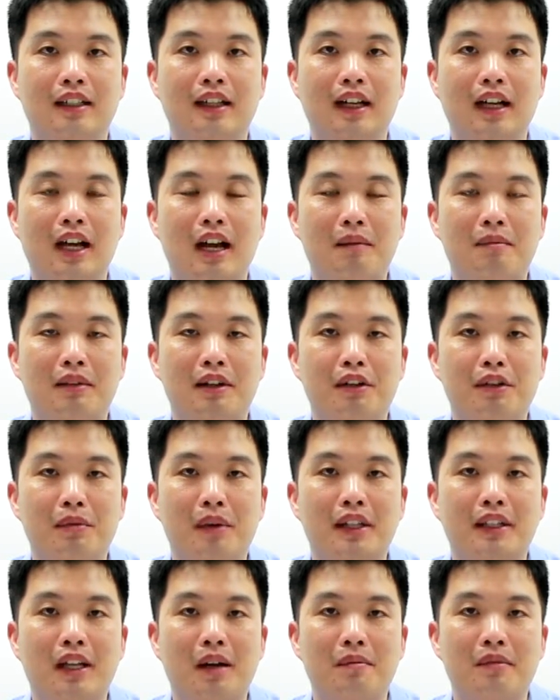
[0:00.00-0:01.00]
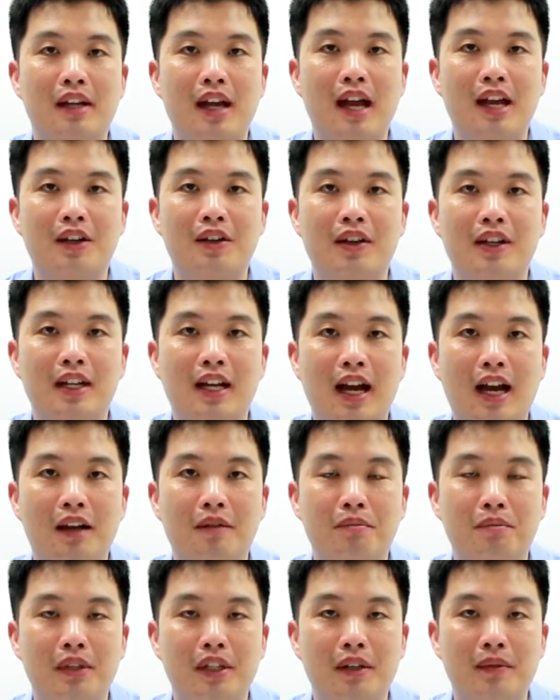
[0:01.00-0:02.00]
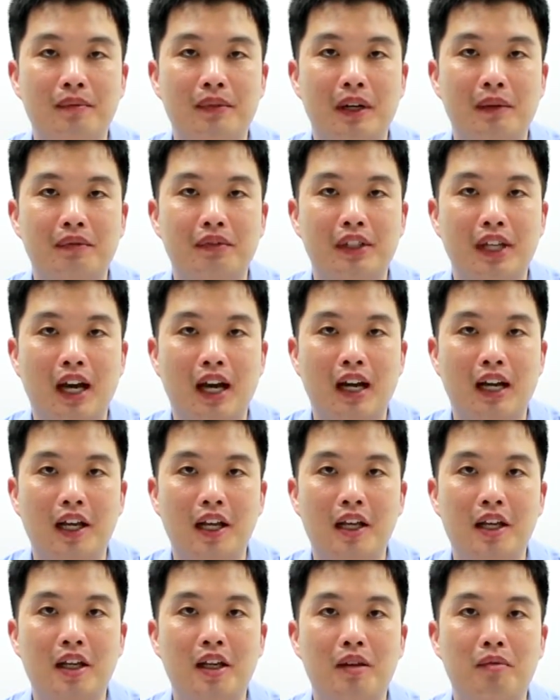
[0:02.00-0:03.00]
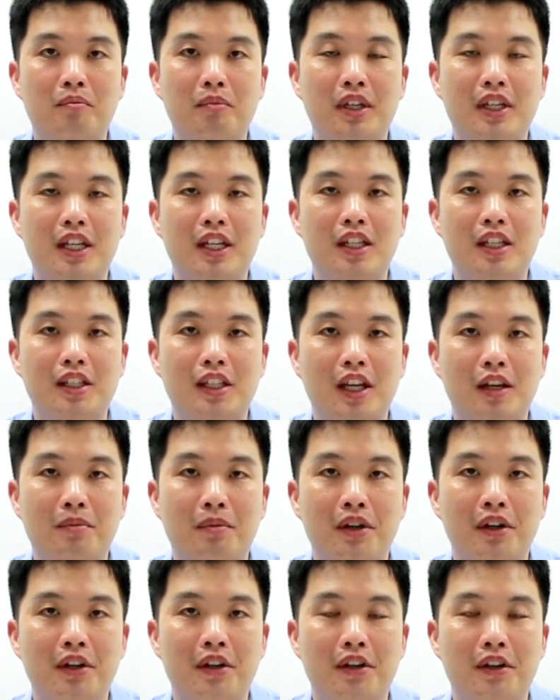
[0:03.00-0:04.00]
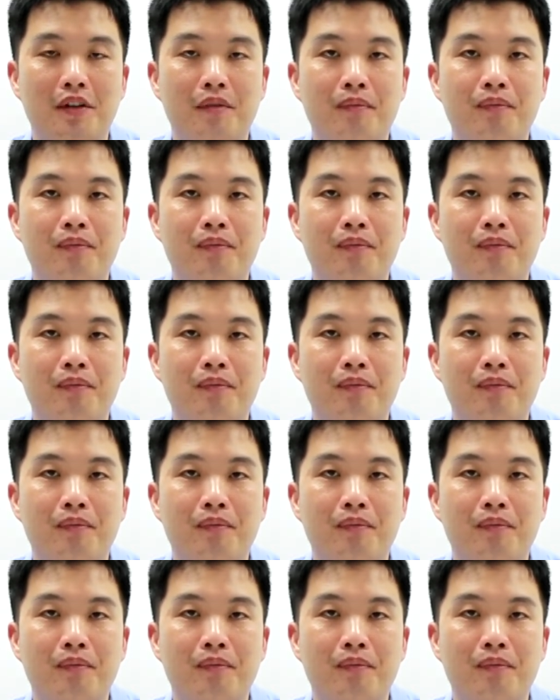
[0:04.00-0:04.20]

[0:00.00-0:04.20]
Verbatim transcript: นะครับ เราสามารถทำได้โดยการพิมพ์คำสั่ง begin table